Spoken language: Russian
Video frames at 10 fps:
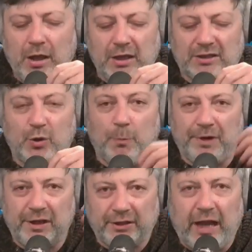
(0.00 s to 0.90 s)
И если он
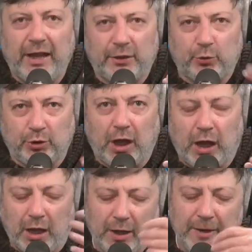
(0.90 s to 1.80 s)
прилетает
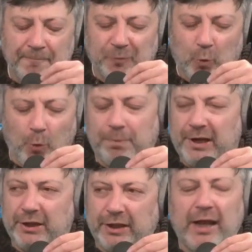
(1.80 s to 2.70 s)
туда, то он
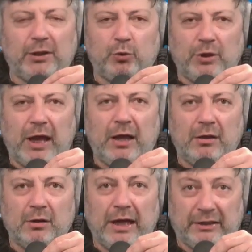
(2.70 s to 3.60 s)
прилетает туда,